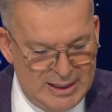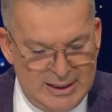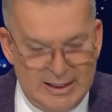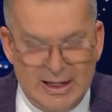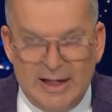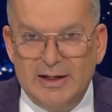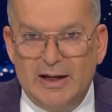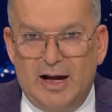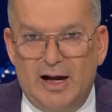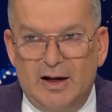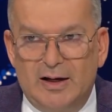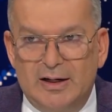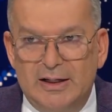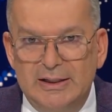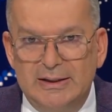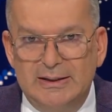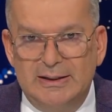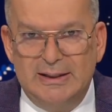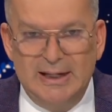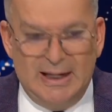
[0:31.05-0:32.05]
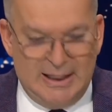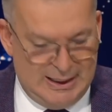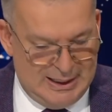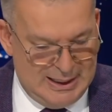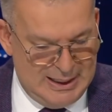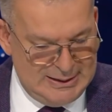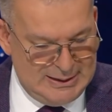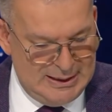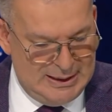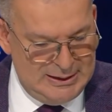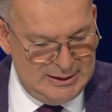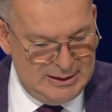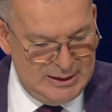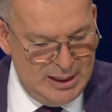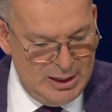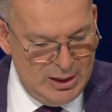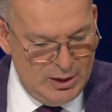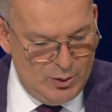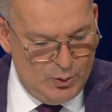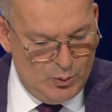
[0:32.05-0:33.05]
ينعقد غدا
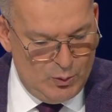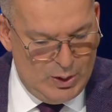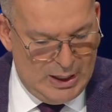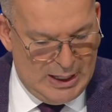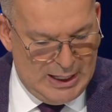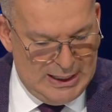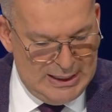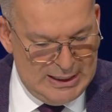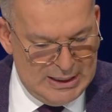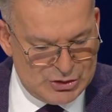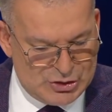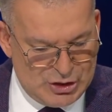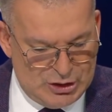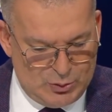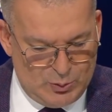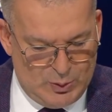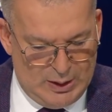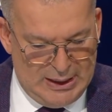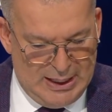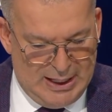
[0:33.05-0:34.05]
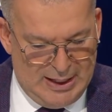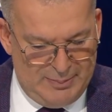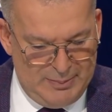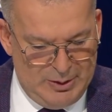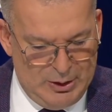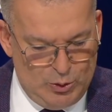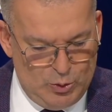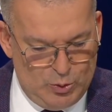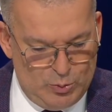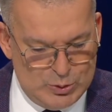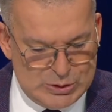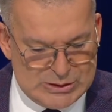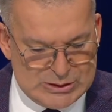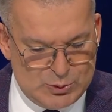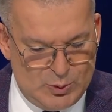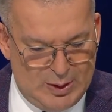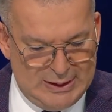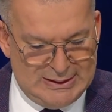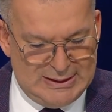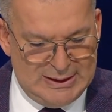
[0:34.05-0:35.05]
وعلى جدول اعماله
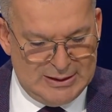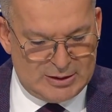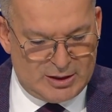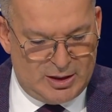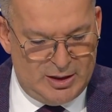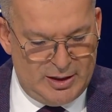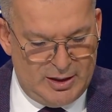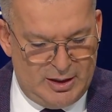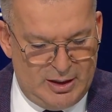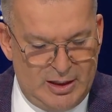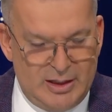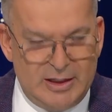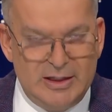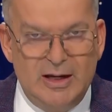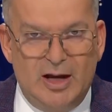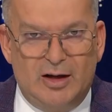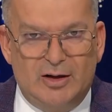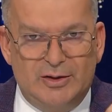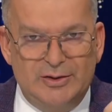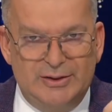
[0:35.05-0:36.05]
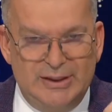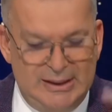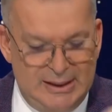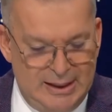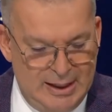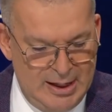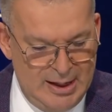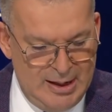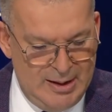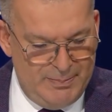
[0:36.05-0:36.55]
مسوده قرار يقضي